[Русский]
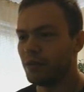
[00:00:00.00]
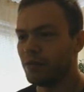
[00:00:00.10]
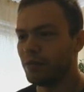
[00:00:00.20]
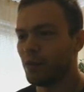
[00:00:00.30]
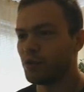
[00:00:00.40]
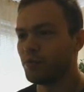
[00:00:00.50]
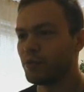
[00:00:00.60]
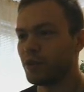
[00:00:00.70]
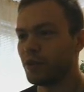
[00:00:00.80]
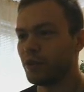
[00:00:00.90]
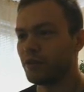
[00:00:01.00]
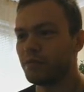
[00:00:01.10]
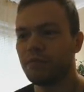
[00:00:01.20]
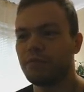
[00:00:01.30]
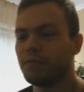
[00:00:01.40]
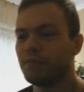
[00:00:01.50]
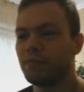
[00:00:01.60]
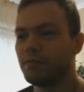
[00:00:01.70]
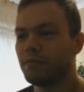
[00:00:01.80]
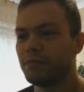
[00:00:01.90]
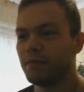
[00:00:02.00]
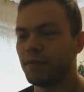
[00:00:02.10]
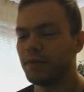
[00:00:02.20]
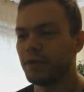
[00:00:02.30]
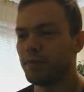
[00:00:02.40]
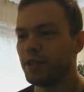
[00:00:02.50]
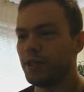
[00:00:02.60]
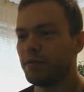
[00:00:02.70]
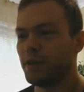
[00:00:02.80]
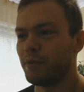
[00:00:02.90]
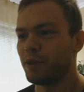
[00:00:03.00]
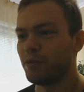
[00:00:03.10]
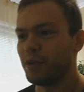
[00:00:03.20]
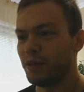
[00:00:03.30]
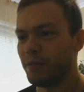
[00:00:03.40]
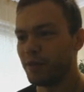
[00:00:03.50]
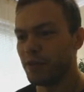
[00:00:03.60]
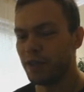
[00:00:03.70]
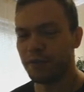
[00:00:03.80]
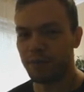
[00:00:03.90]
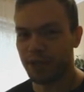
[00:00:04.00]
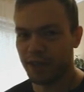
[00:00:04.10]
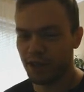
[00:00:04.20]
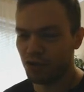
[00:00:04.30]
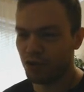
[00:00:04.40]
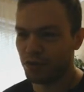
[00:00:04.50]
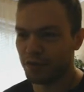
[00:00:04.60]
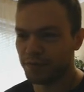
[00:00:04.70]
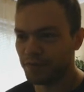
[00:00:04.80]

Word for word: В общем-то, спасибо вам огромное, ребят, всем за поддержку.